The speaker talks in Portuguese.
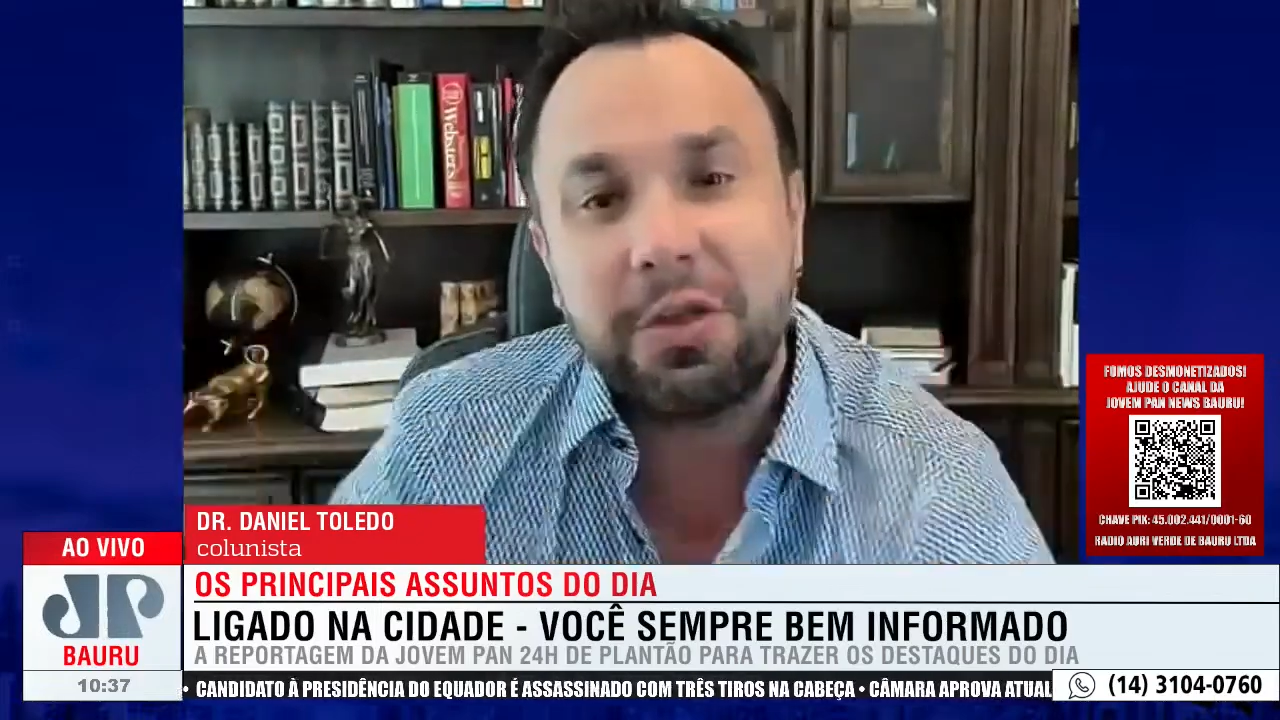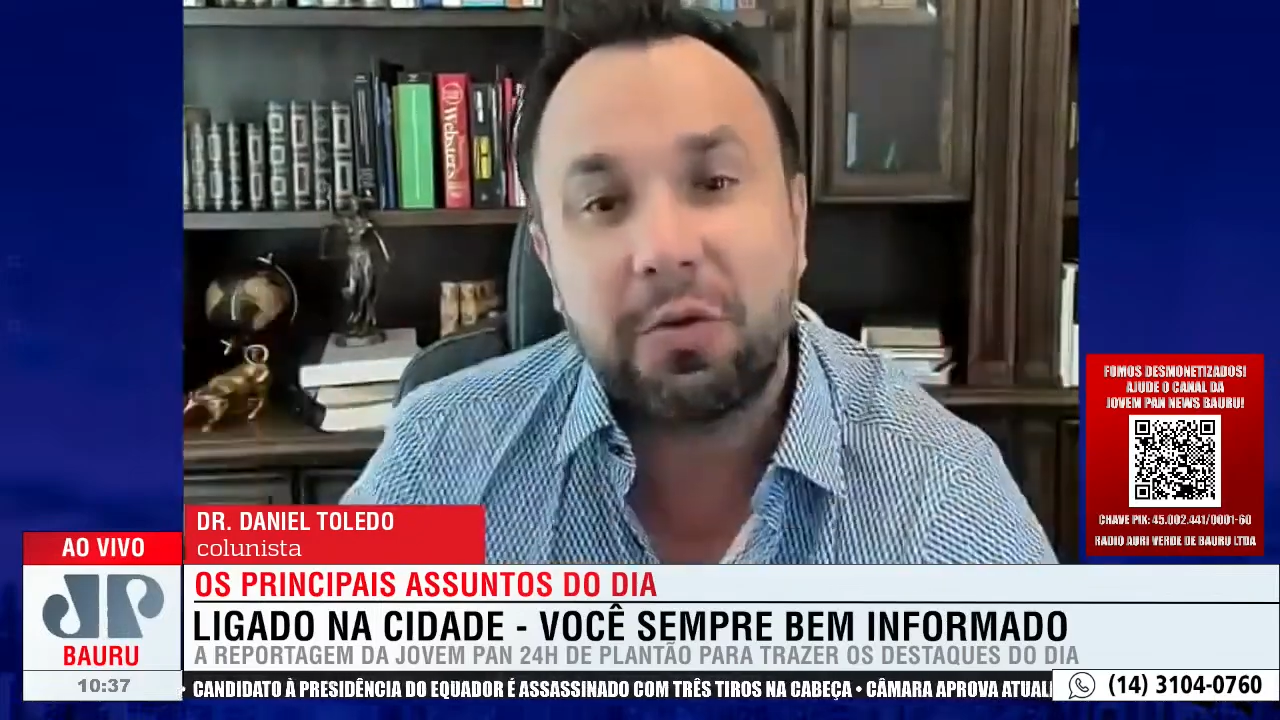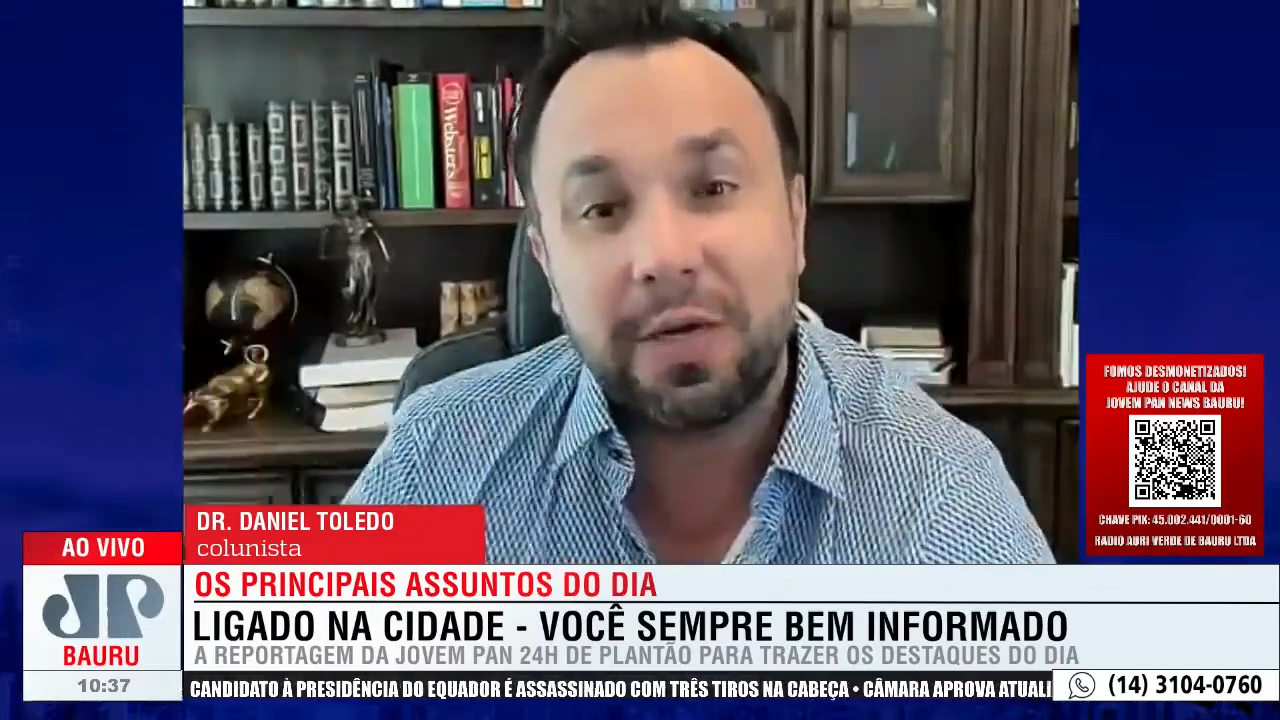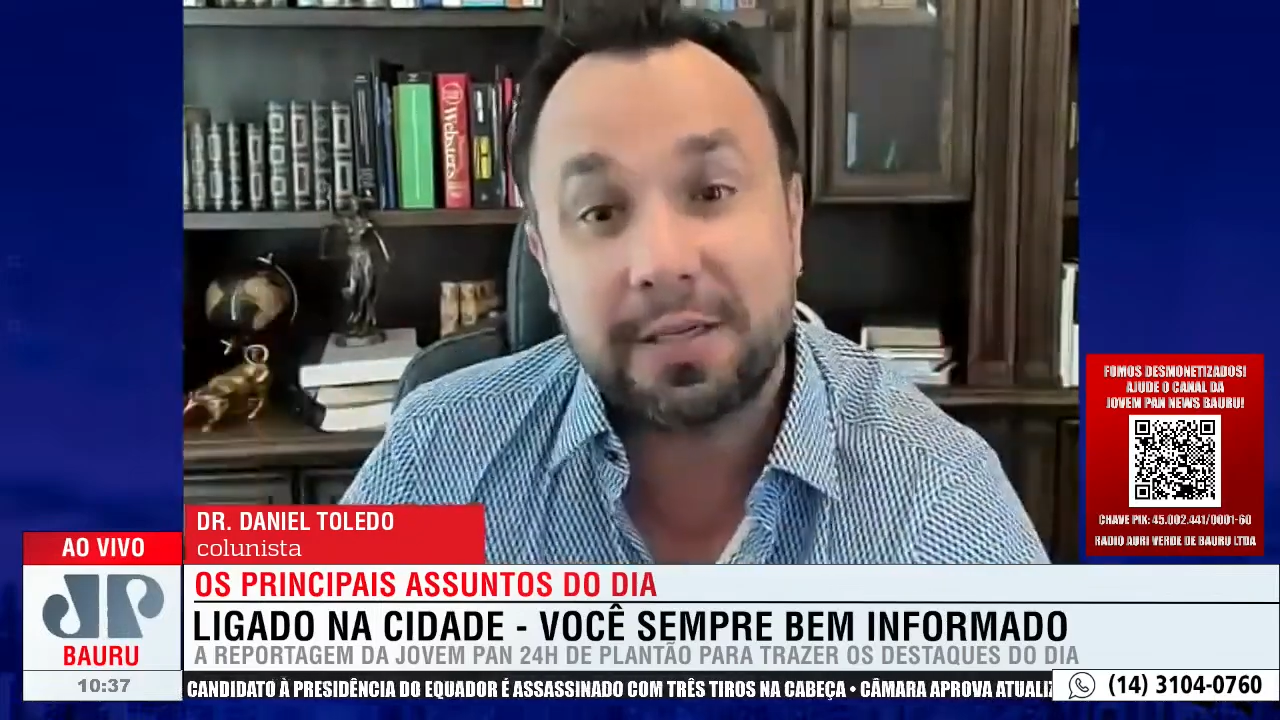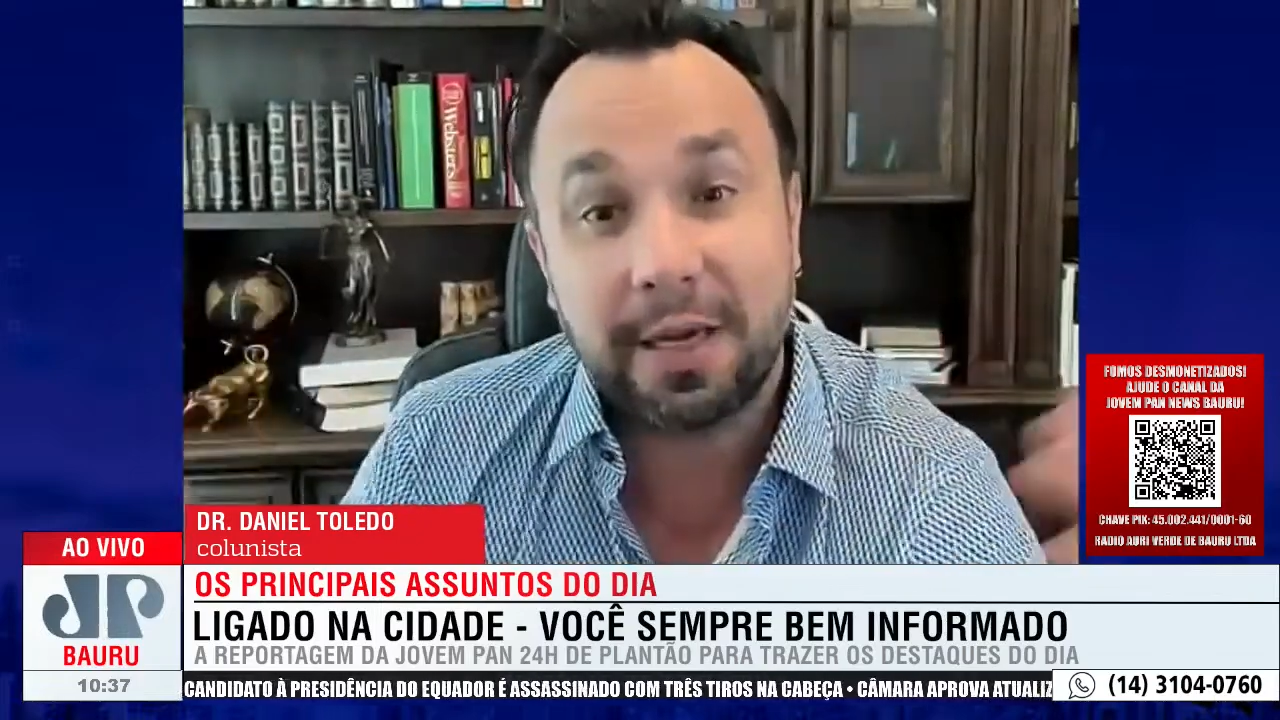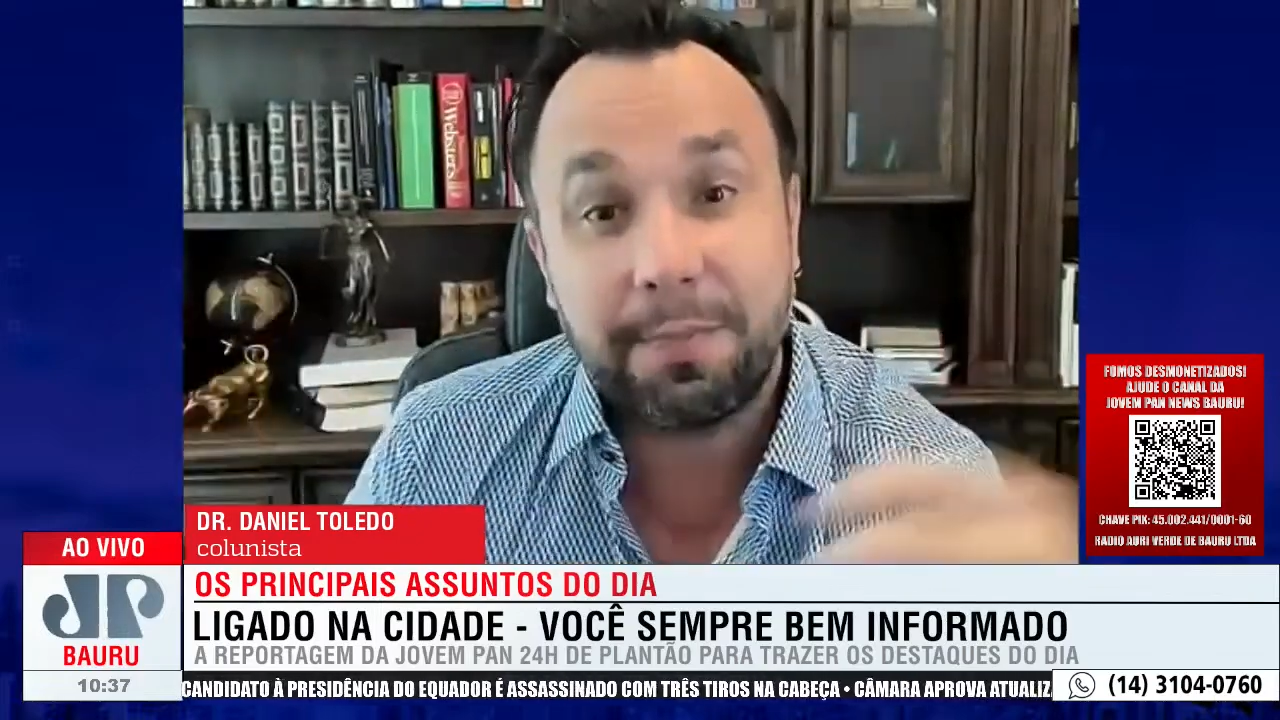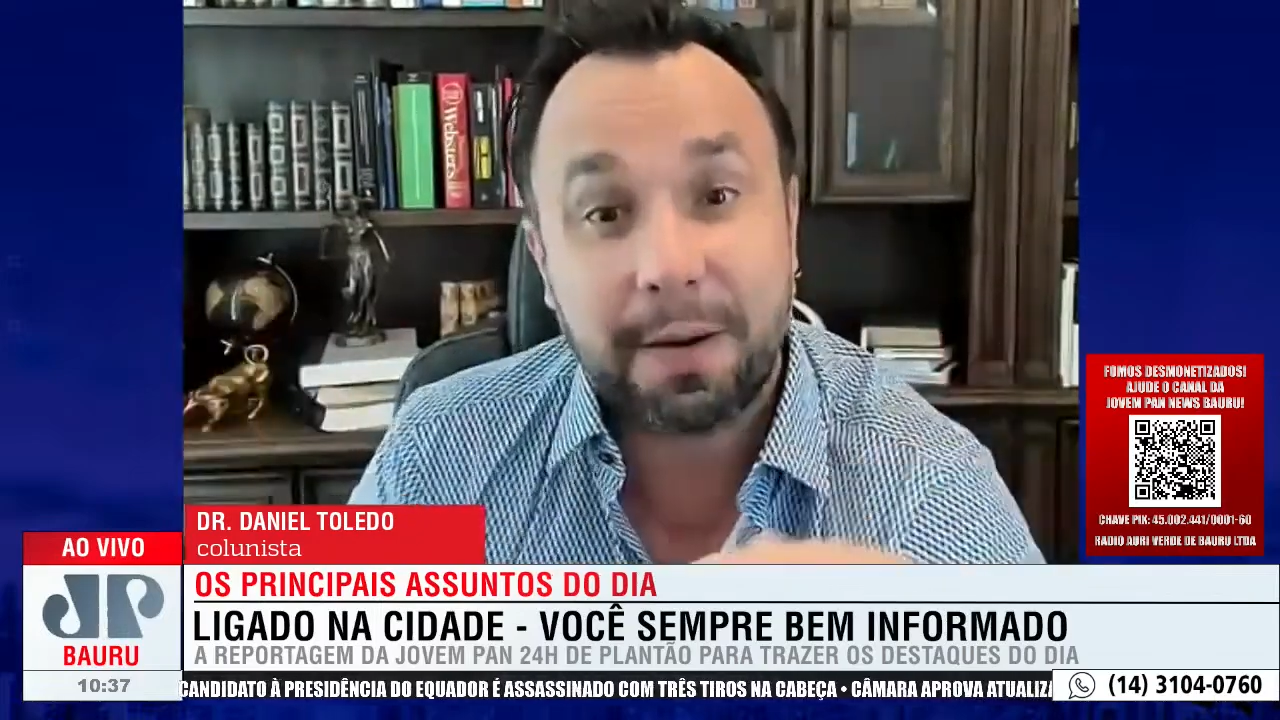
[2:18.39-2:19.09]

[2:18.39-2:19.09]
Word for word: de coisas aí